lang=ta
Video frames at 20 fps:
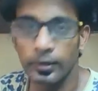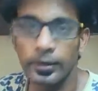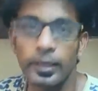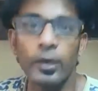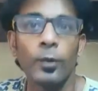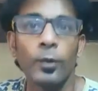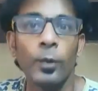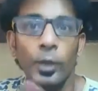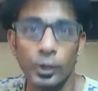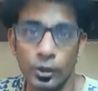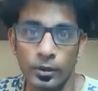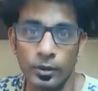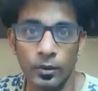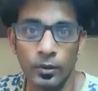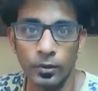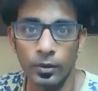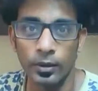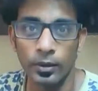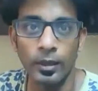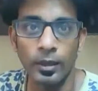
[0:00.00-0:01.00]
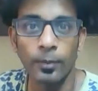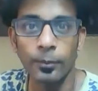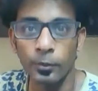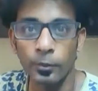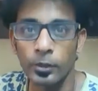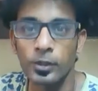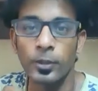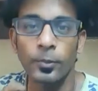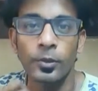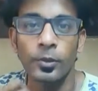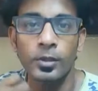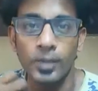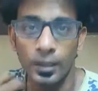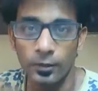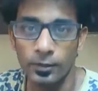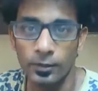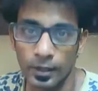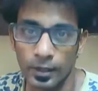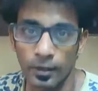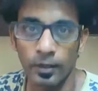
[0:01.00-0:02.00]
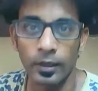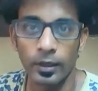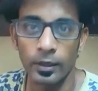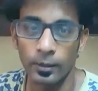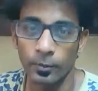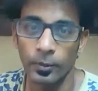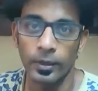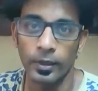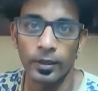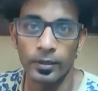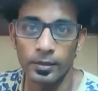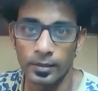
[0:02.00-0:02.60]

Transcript: இனோவேஷன் இருக்கணும் நல்ல புதுசு புதுசான விஷயங்கள் கண்டுபிடிக்கிற